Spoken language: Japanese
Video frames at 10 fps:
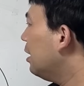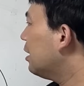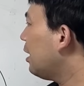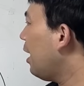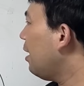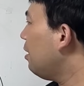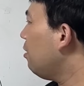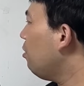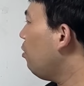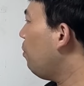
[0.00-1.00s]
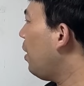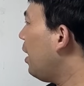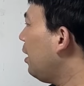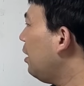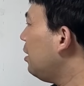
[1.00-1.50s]
3の
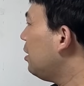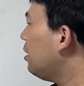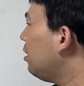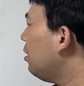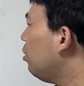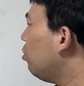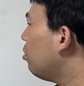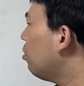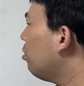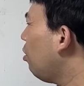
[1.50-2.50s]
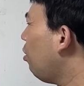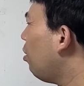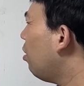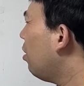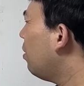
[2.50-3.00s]
倍数と、